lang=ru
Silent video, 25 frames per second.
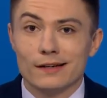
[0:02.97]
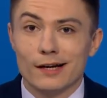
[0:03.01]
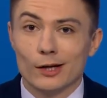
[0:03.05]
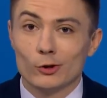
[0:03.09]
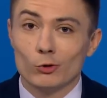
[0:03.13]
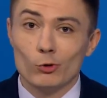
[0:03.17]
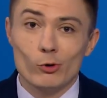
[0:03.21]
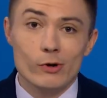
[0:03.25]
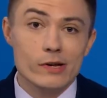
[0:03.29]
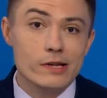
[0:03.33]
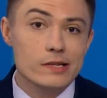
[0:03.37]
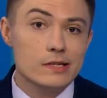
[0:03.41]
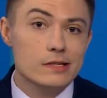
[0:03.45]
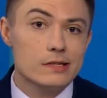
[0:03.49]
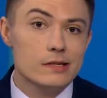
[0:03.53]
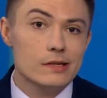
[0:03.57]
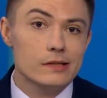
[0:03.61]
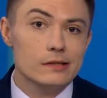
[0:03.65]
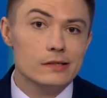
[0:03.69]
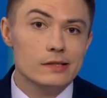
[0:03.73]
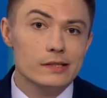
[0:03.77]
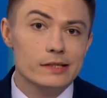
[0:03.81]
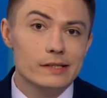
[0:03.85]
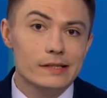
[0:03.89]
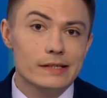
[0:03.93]
которое
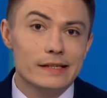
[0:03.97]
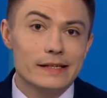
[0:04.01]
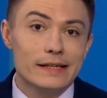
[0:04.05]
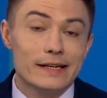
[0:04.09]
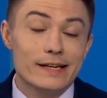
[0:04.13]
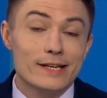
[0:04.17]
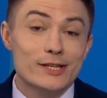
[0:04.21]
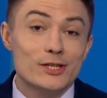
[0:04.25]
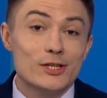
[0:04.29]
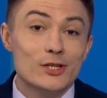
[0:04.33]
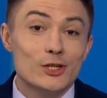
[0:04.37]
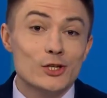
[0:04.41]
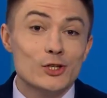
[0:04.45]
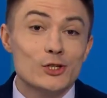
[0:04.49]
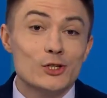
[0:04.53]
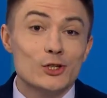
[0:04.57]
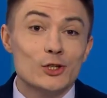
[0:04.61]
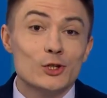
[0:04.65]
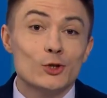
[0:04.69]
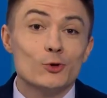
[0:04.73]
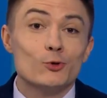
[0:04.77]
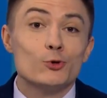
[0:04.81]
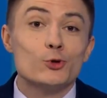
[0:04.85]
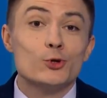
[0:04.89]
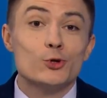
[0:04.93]
сделали
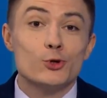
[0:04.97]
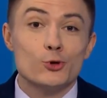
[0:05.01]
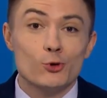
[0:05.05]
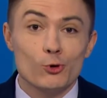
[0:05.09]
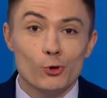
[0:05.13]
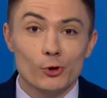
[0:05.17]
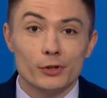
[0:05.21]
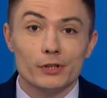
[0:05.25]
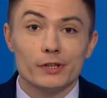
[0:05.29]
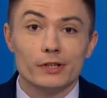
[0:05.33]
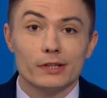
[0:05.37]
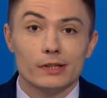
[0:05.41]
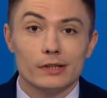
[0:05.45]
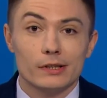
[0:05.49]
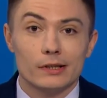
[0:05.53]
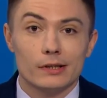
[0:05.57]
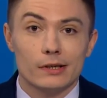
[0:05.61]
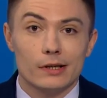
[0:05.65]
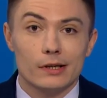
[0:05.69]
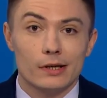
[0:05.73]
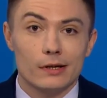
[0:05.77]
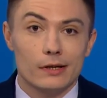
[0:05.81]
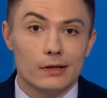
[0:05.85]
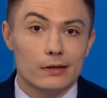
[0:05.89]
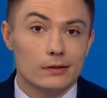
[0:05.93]
российские
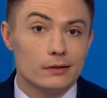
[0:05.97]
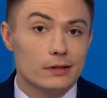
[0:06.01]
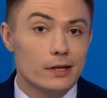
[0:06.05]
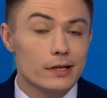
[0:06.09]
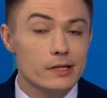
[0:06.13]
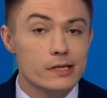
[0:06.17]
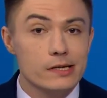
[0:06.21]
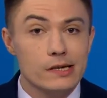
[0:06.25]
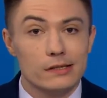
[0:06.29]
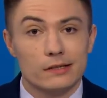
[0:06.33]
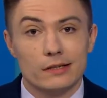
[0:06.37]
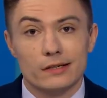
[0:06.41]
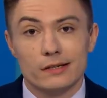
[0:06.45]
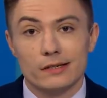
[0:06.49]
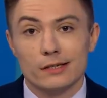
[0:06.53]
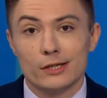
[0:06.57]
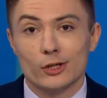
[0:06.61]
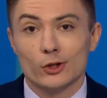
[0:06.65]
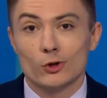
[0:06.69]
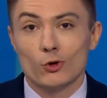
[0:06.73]
ученые. Они открыли